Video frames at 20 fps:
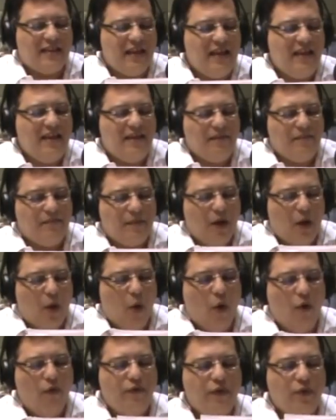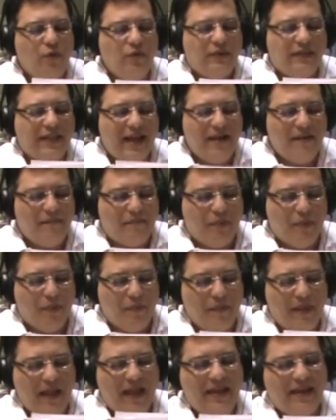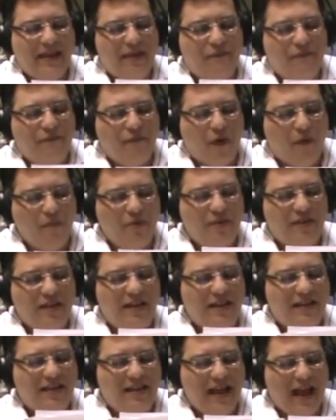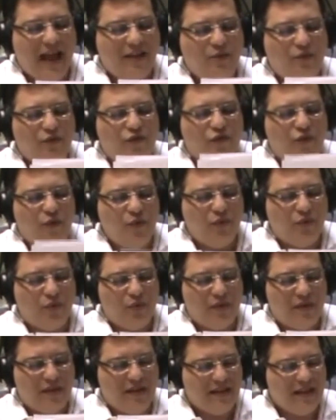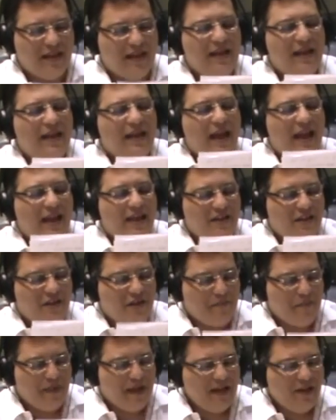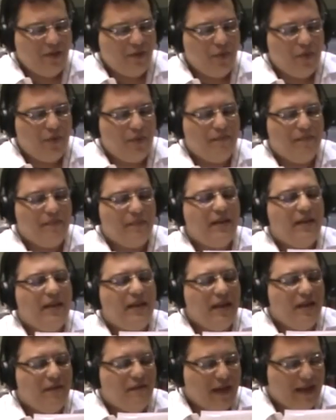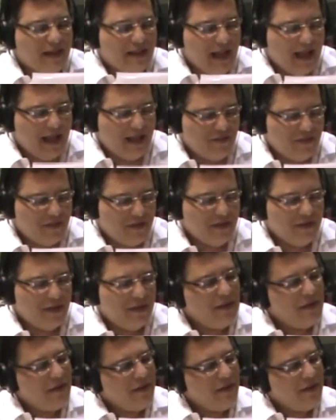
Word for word: Sim, houve um tempo em que fomos iniciados juntos, em espírito e verdade.